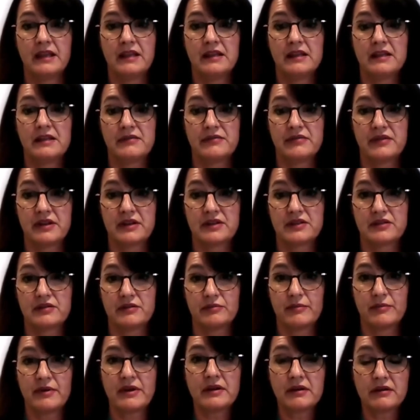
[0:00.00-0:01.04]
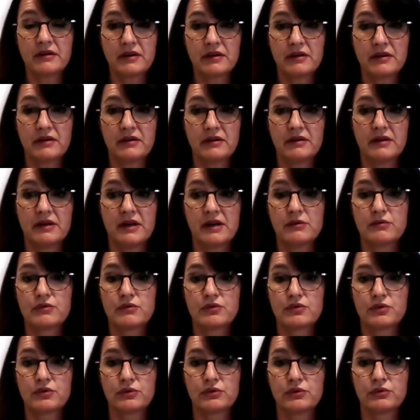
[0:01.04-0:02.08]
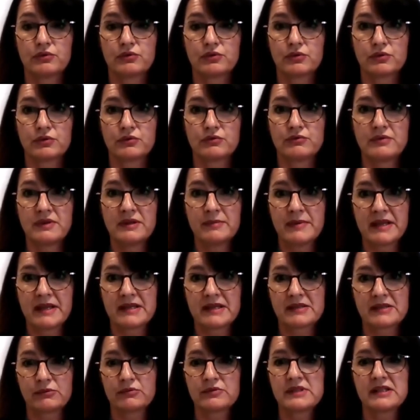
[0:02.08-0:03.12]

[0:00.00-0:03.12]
Et effectivement, euh, là, au jour d'aujourd'hui, ben,